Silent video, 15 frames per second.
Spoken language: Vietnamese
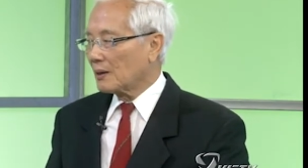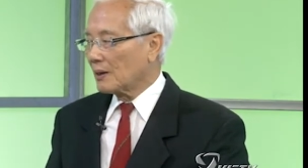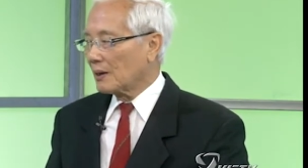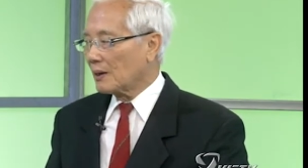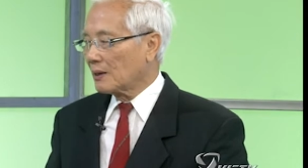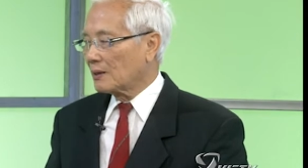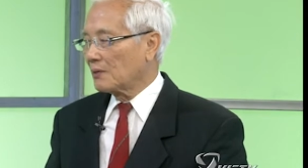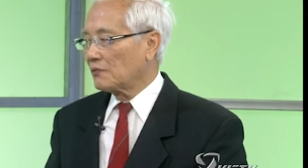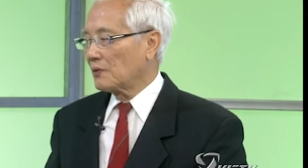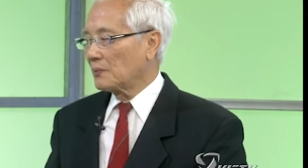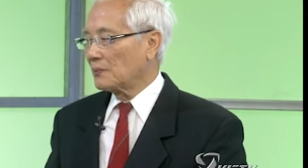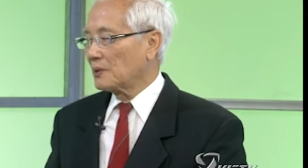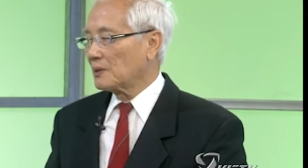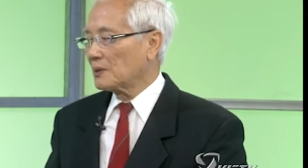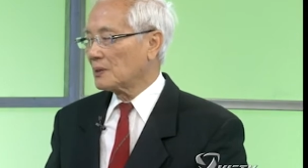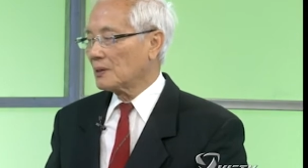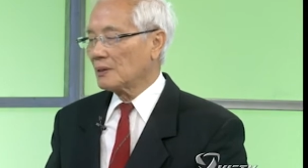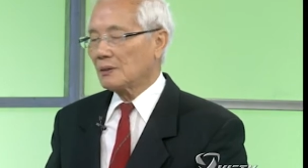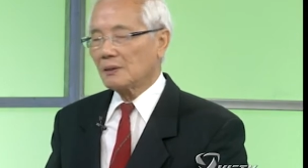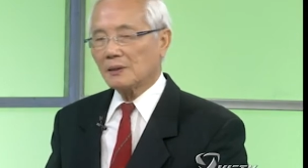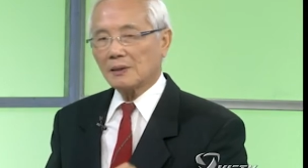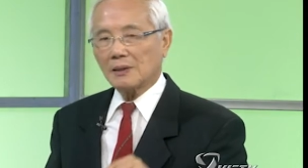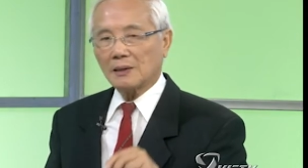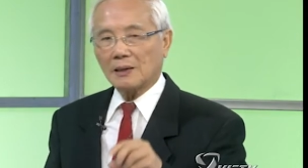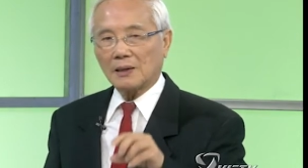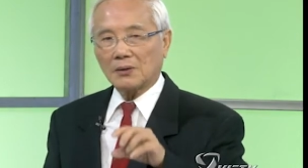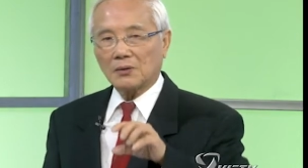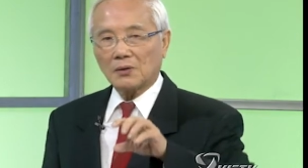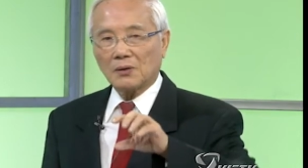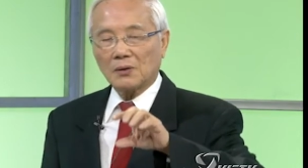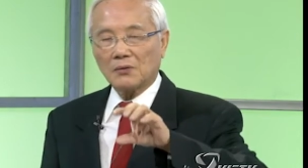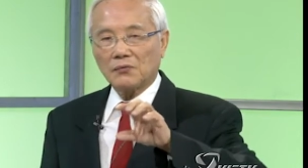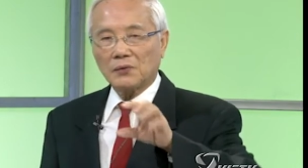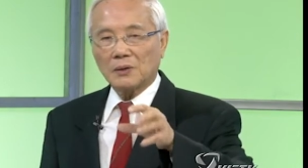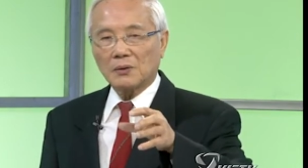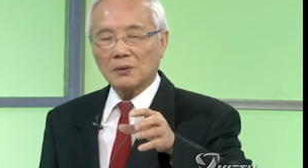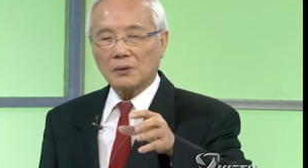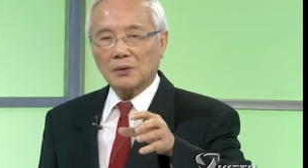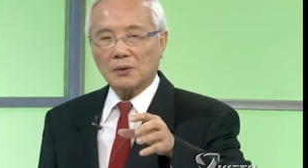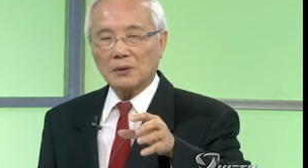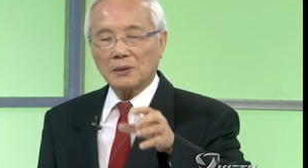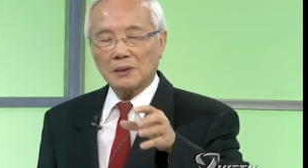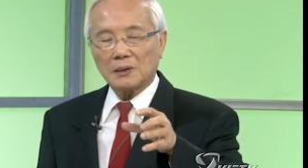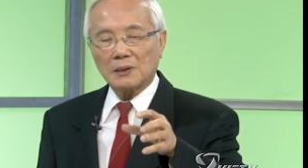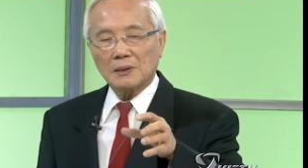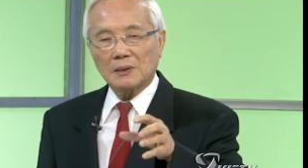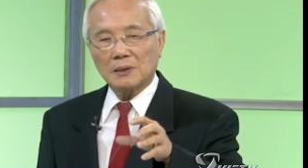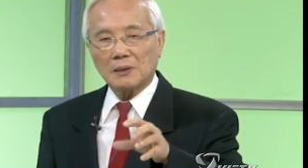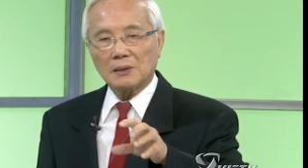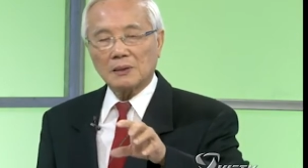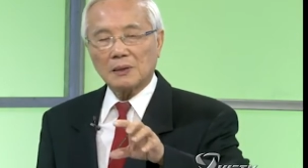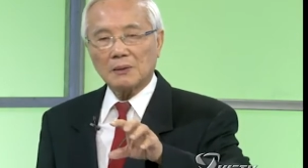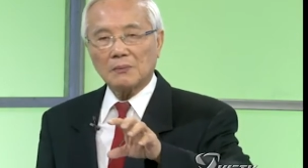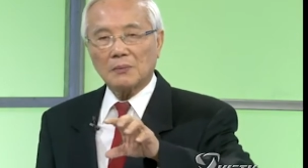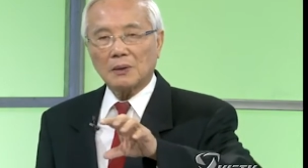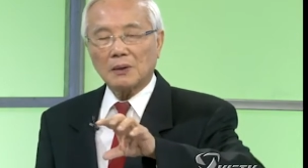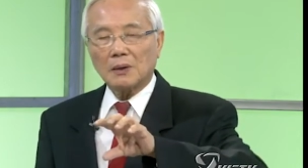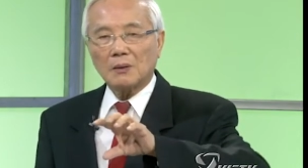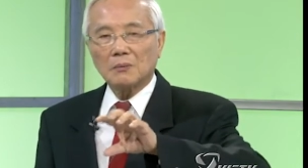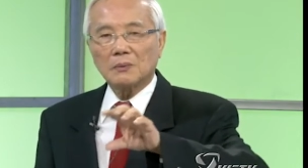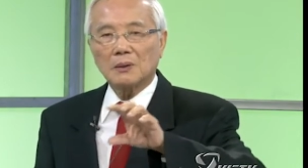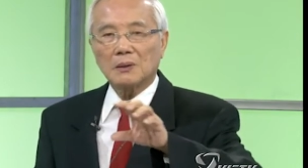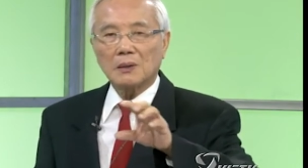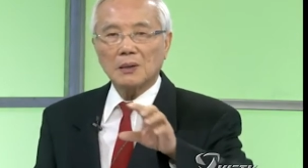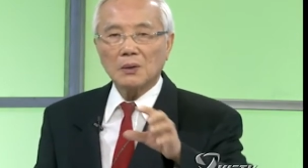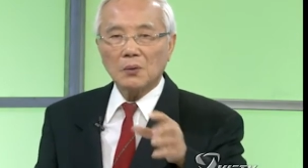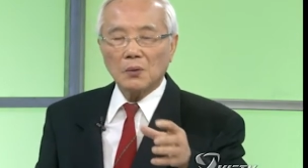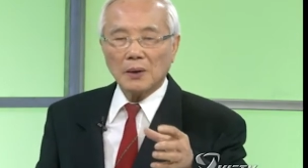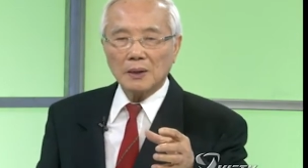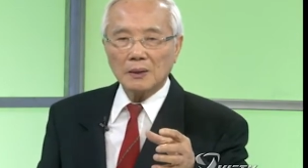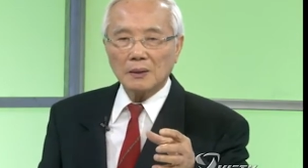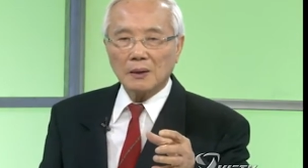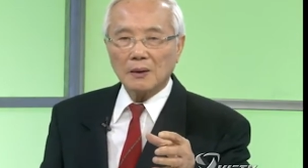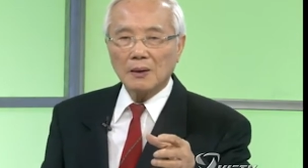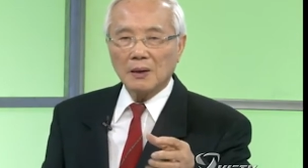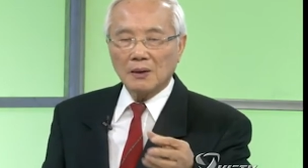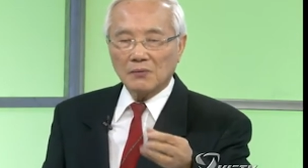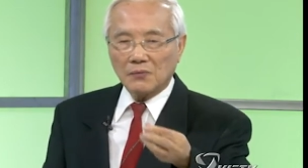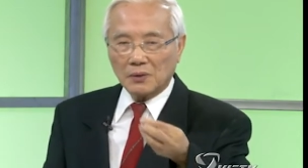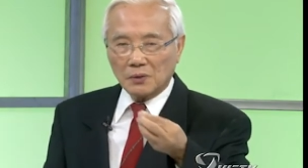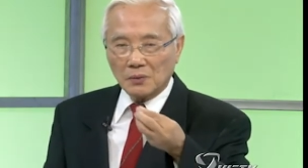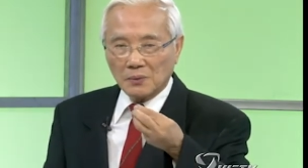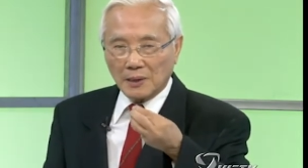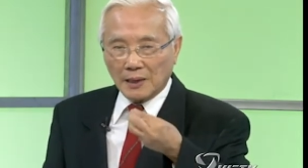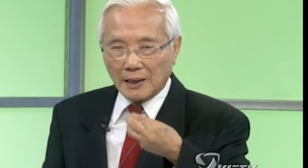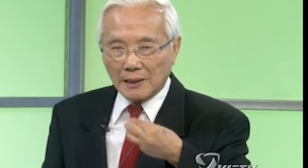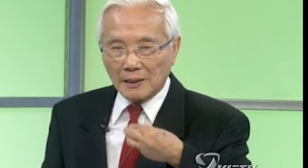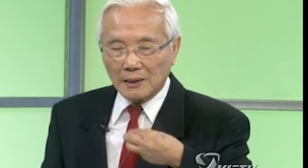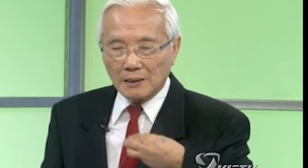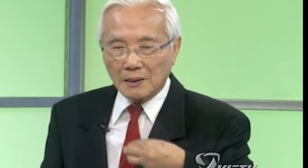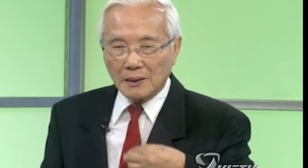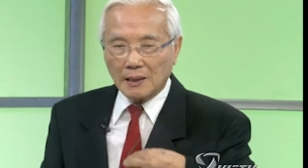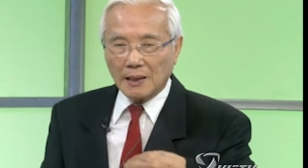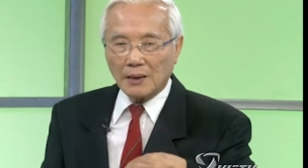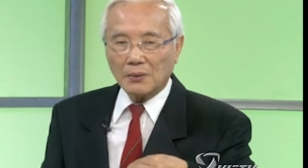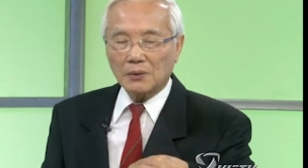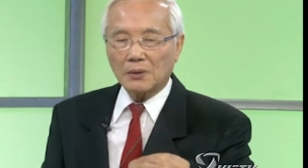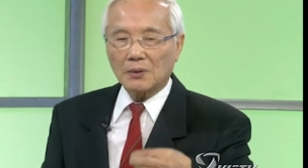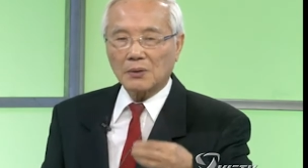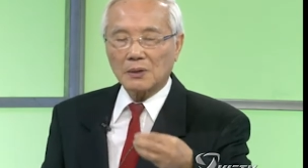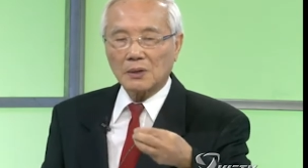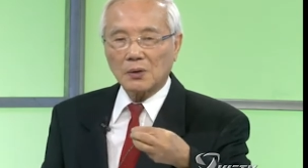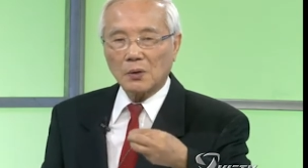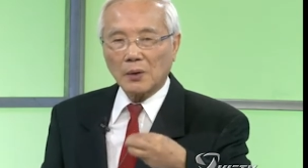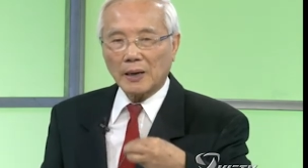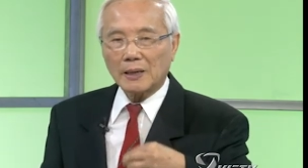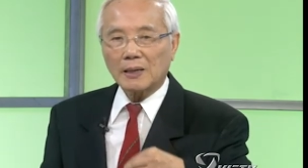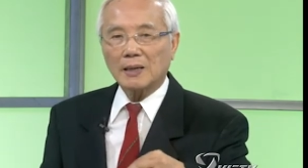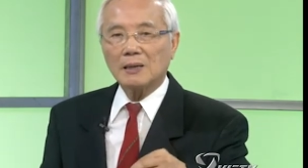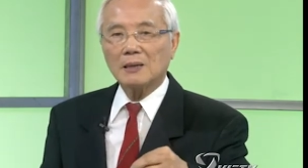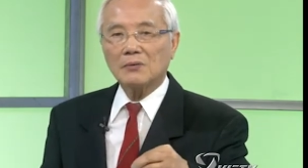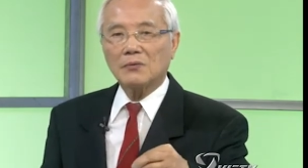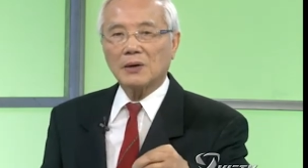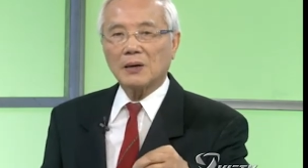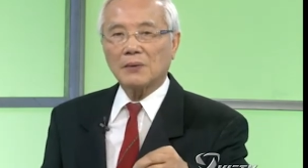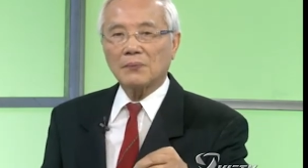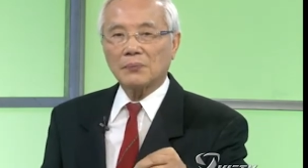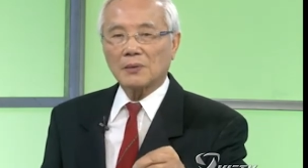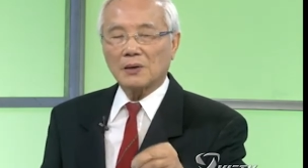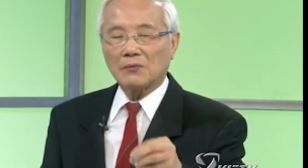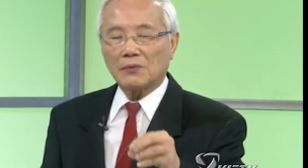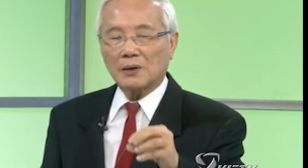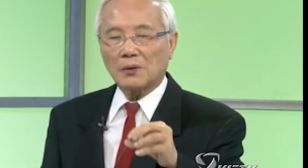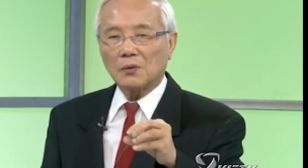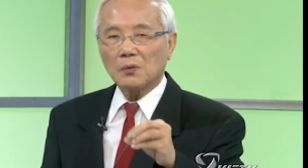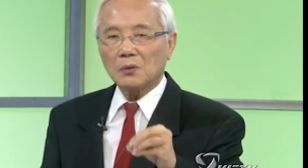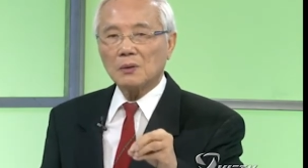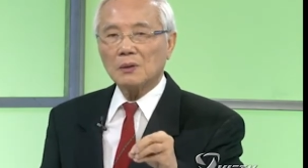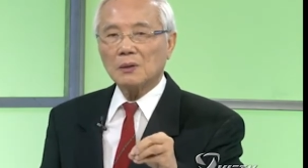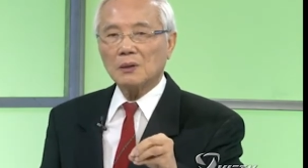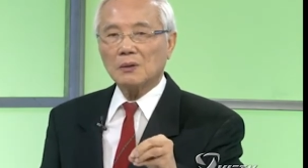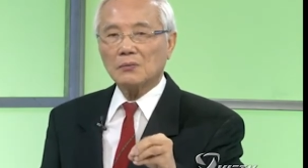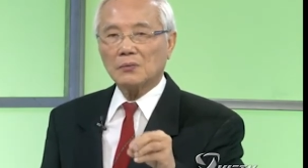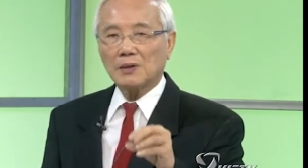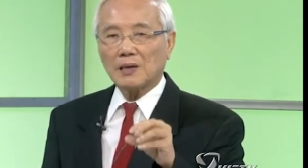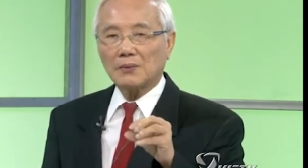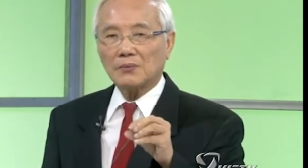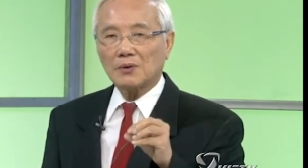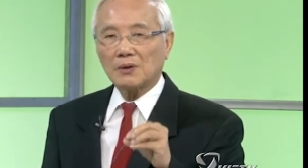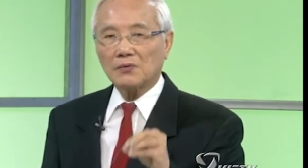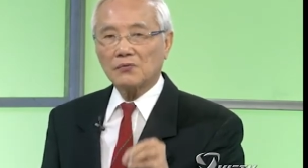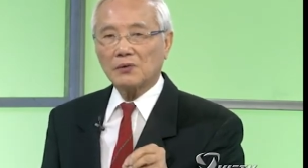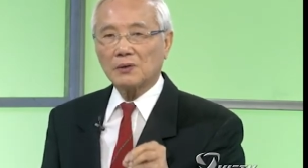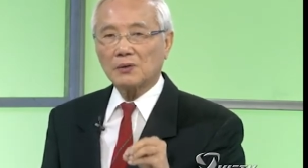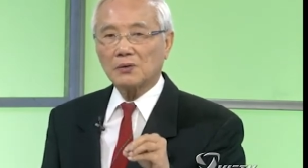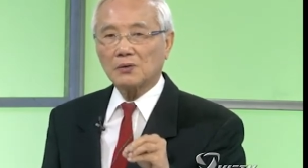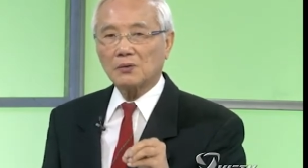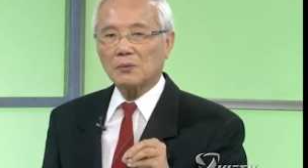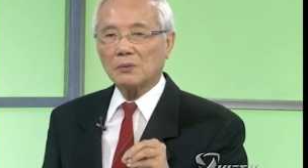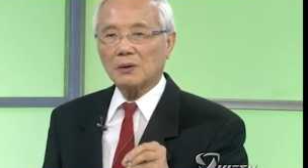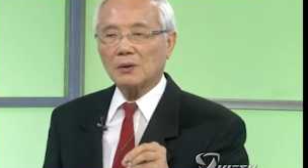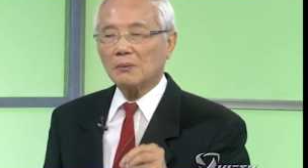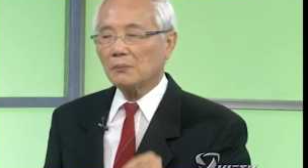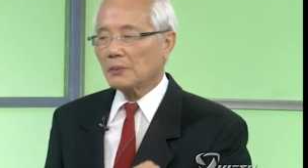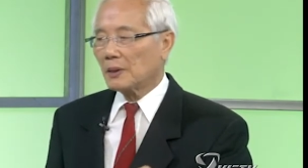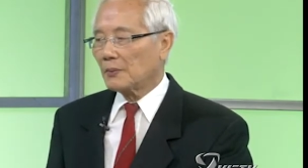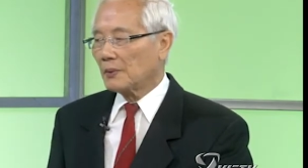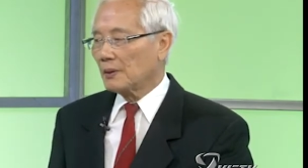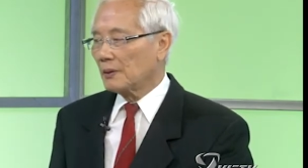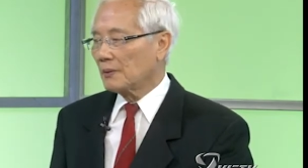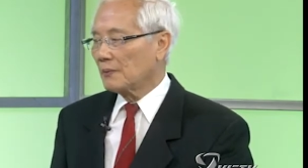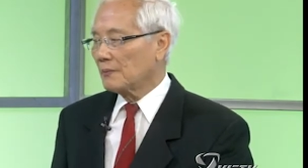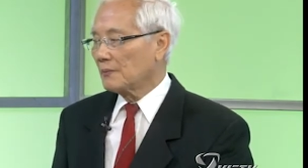ăn thực phẩm chất sơ là để cho cái phân của nó chất sơ là cái chất mà nó không thể tiêu hóa được và chúng ta ăn như thế nào thì nó sẽ loại ra như vậy và nó hút nước và làm cho cái phân của chúng ta nó mềm hơn